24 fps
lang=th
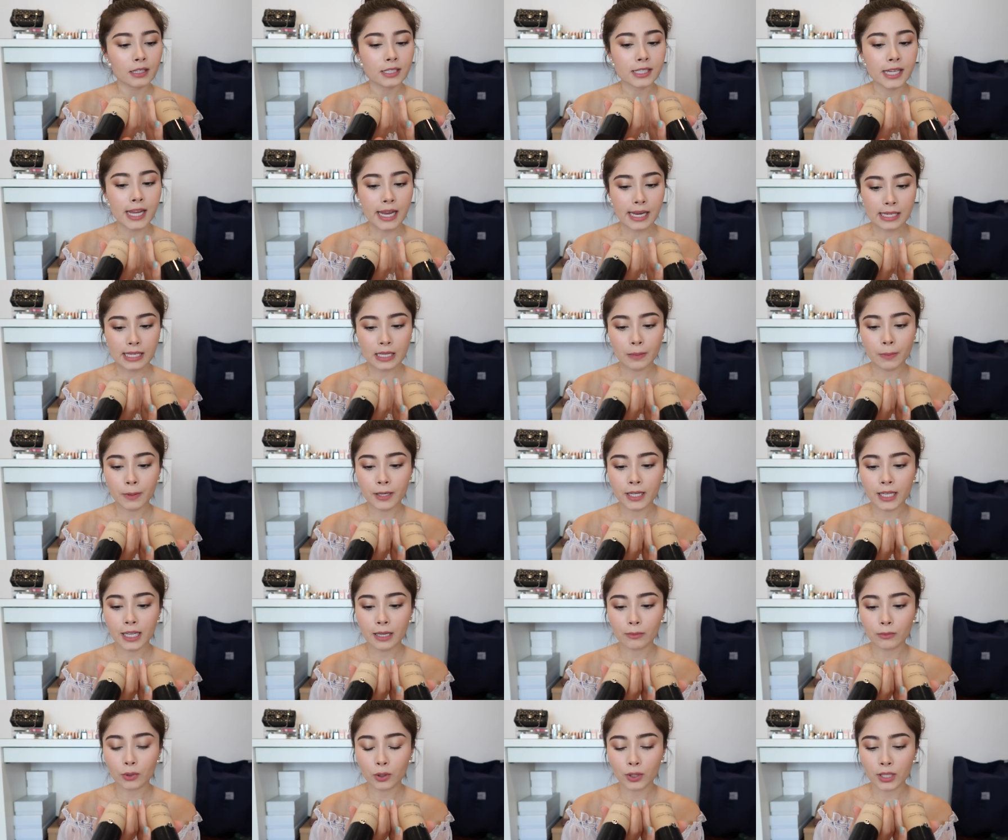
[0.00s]
เฉดที่พอ
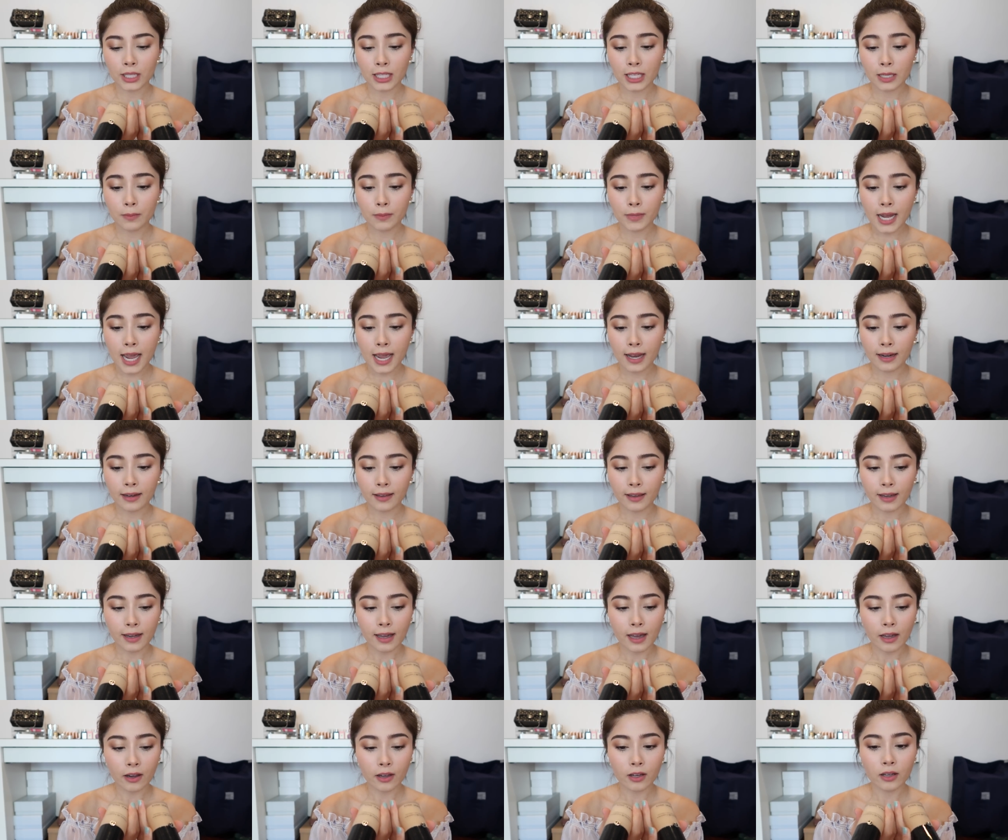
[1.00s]
ดีกับตัวนิกกี้ไม่ได้เลย
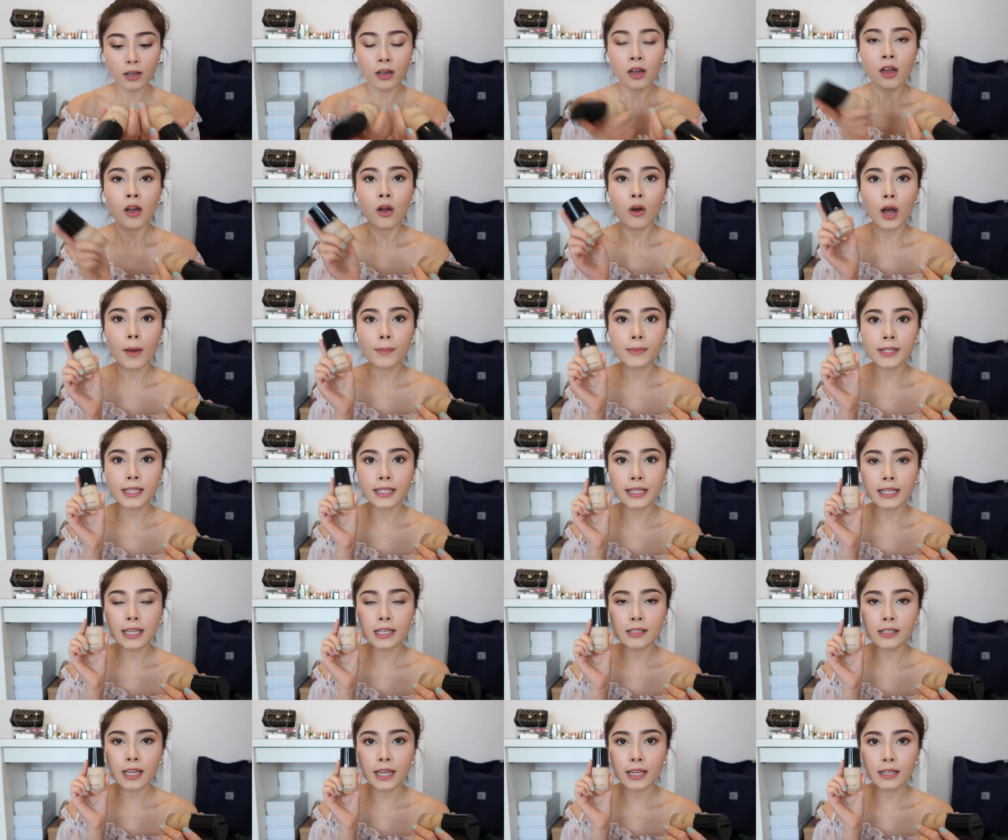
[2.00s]
อะค่ะก็ความจริงนิ
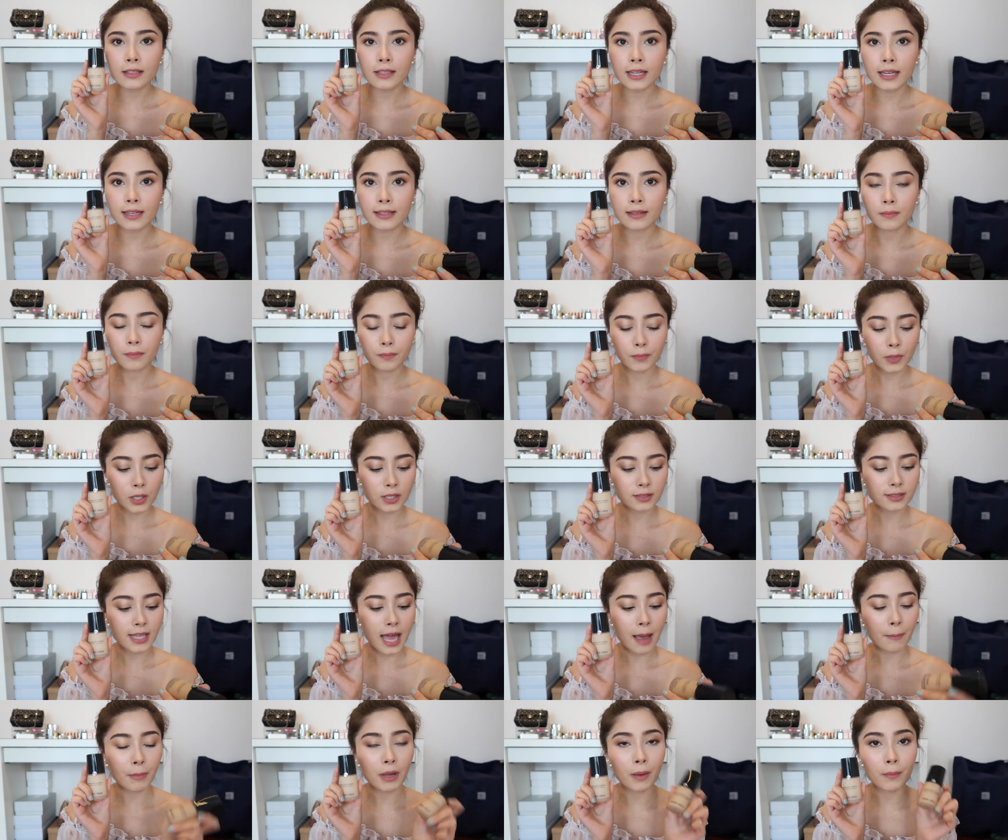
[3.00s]
กกี้ใช้เฉดเบอ
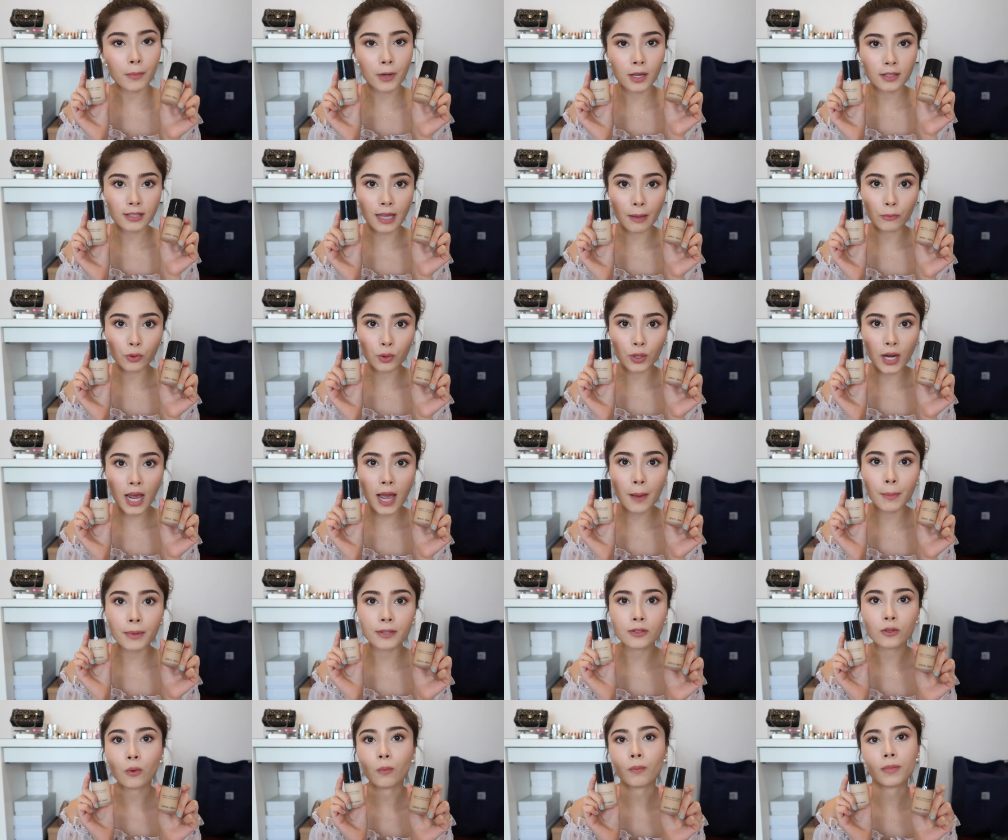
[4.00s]
ร์3กับเบอร์
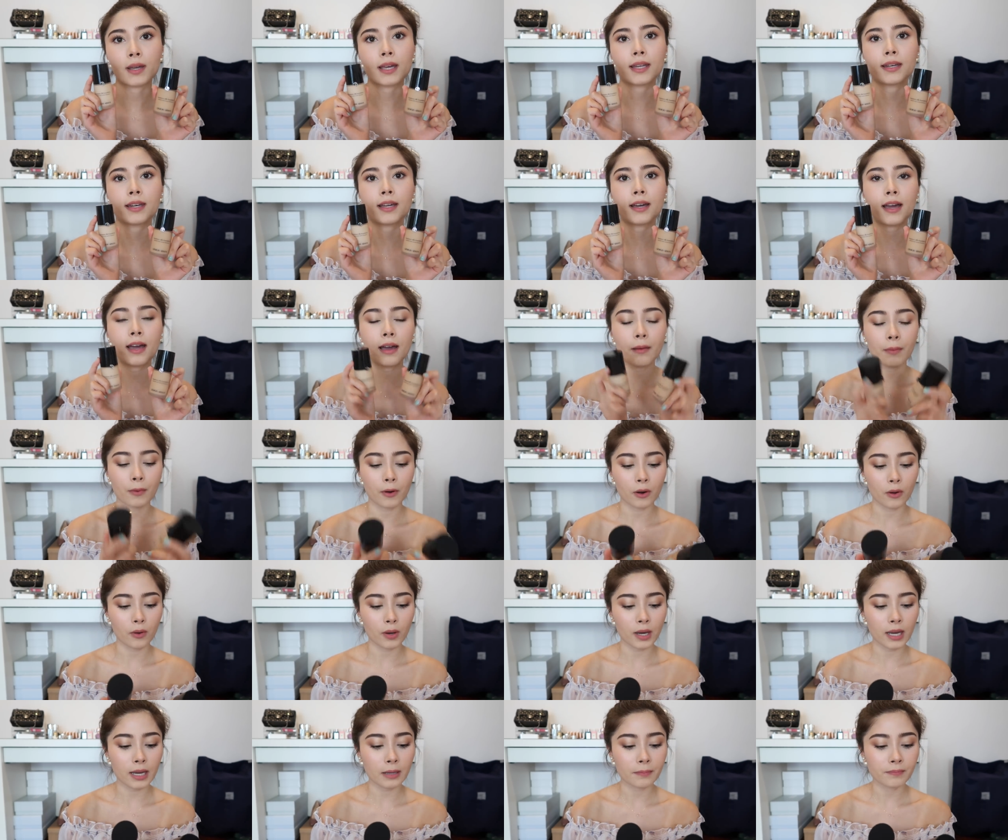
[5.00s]
3.5 ผสมกันนะคะเพ
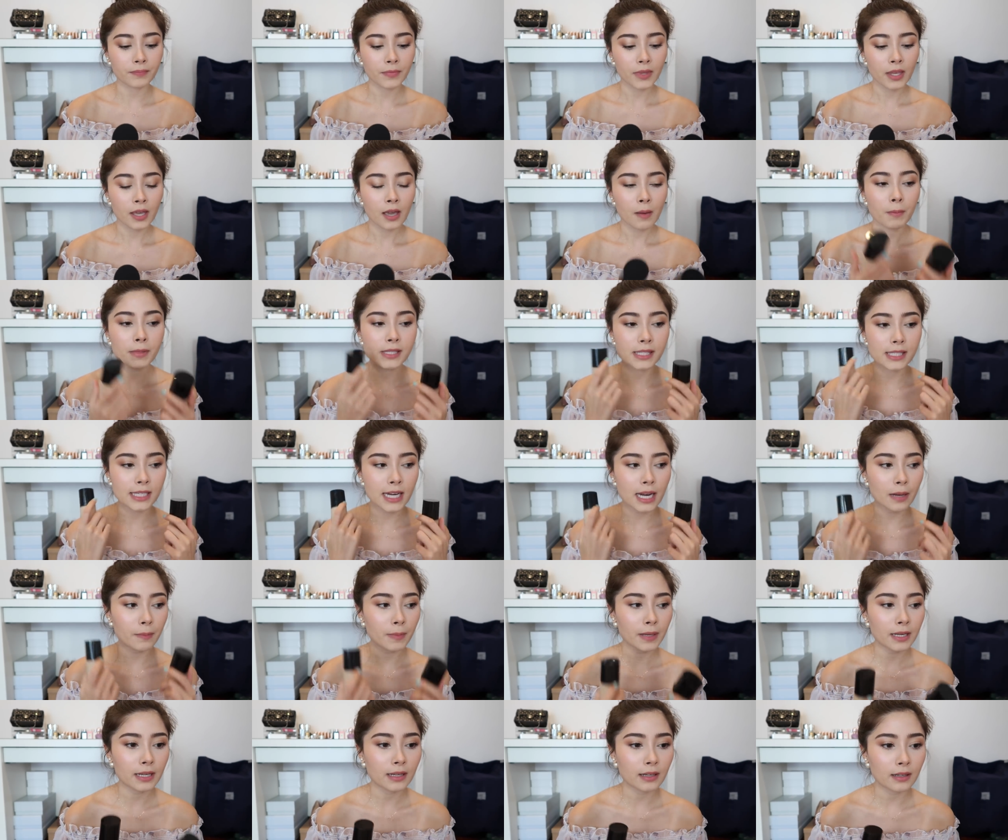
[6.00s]
ราะว่ามันจะได้
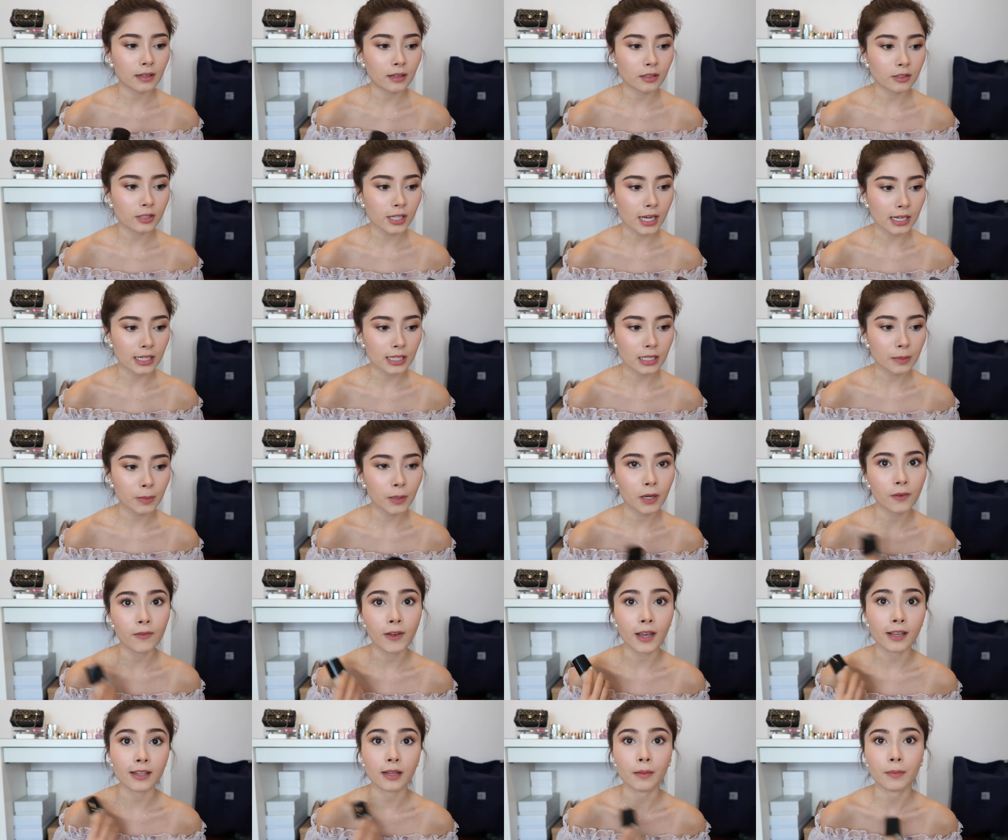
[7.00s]
เป็นเฉดที่เพอ
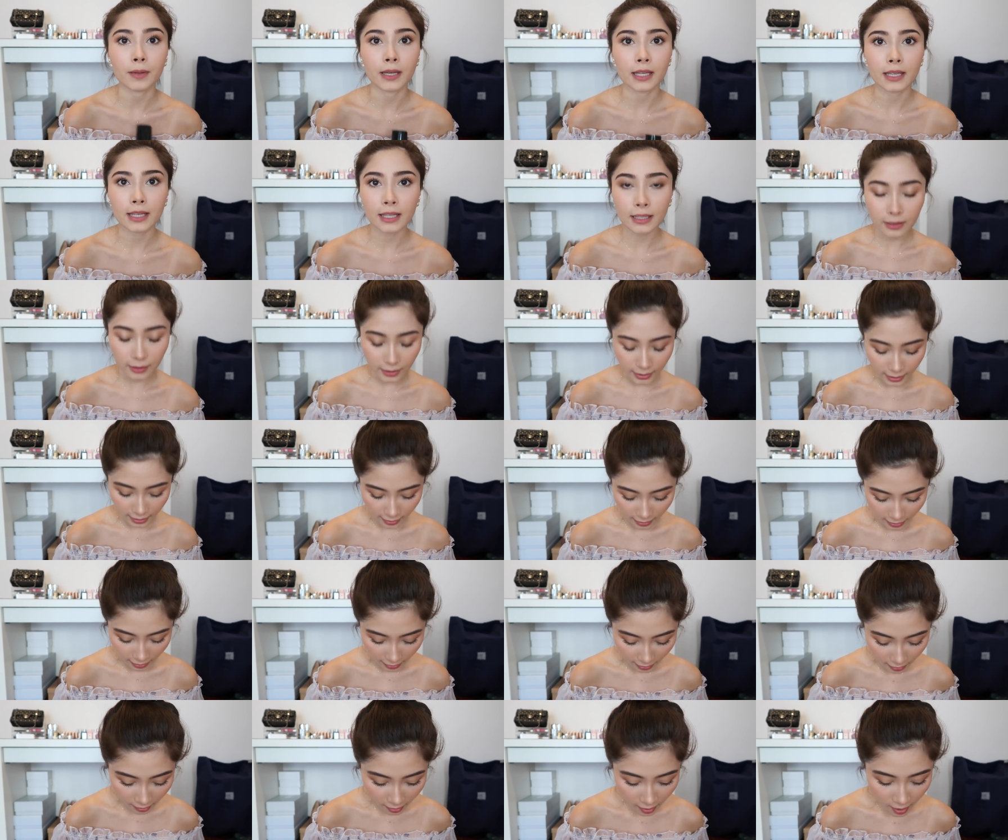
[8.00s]
ร์เฟกต์สำหรับนิกกี้เลยนะ
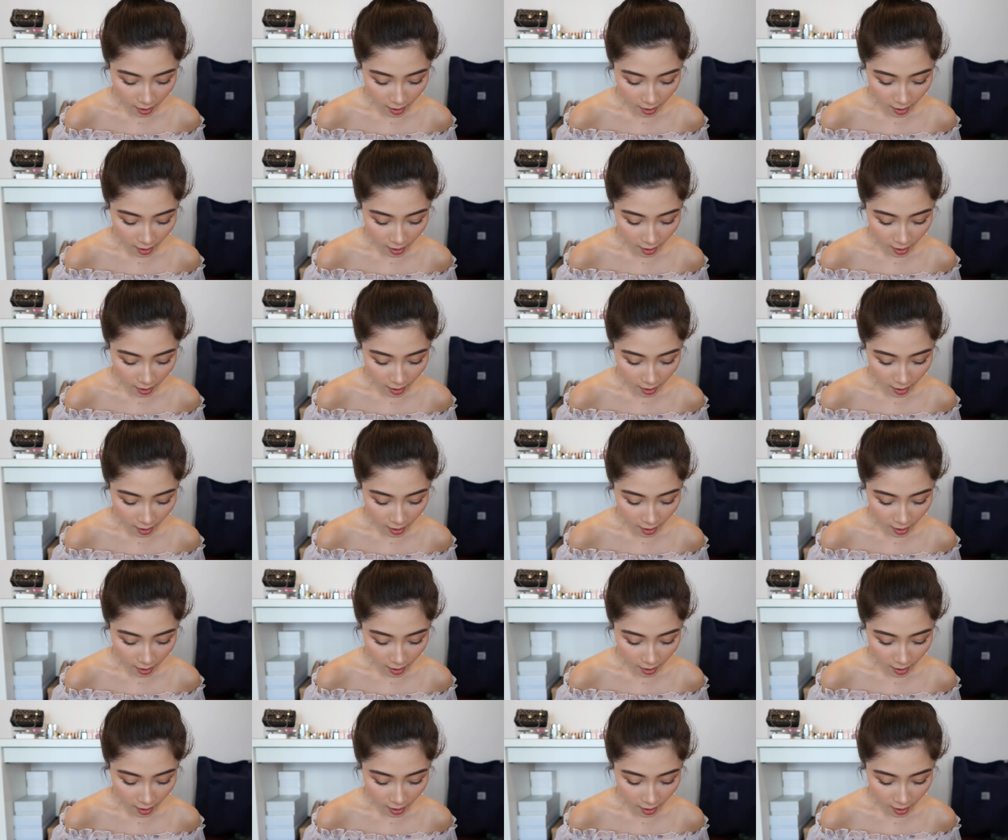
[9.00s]
คะ